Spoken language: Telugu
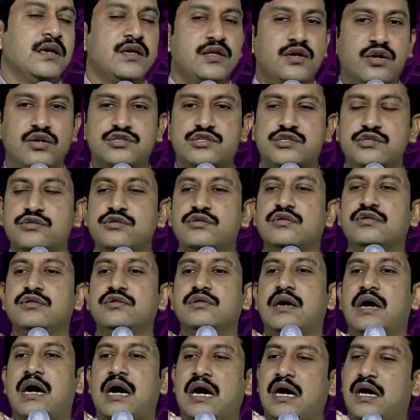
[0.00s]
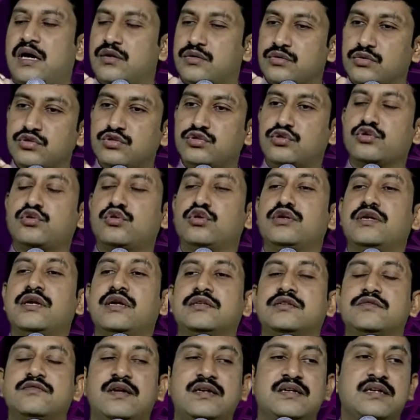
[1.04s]
ఈరోజు ఆ
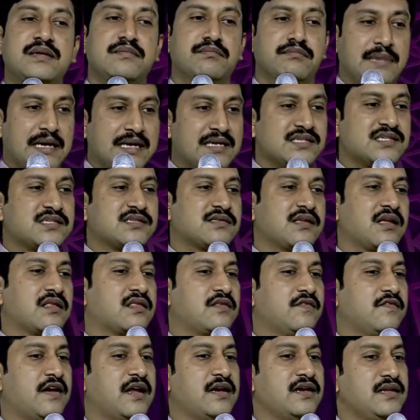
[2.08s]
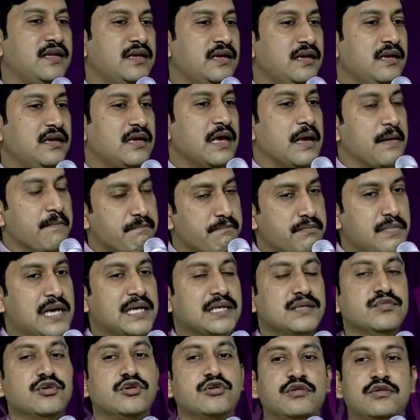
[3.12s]
రూతుకున్నటువంటి మనస్తత్వాన్ని
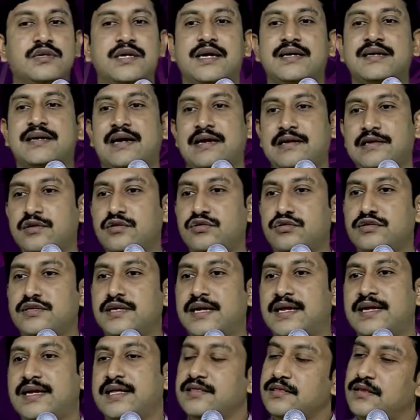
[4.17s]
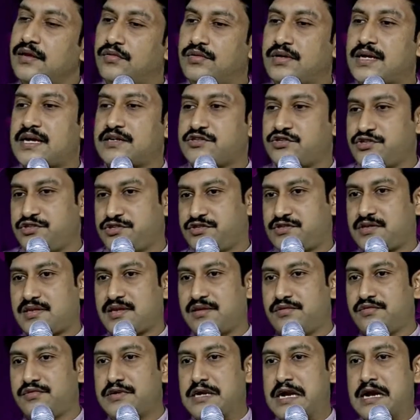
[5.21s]
మనము కూడా కలిగి ఉండాలని దేవుడు
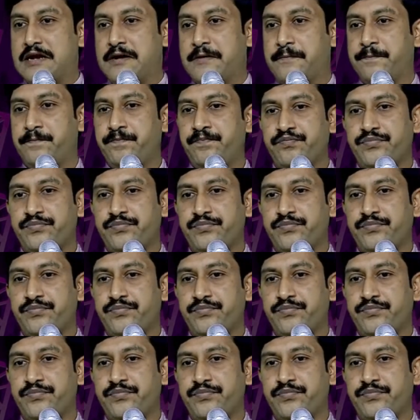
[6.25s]
ఆశిస్తూ ఉన్నాడు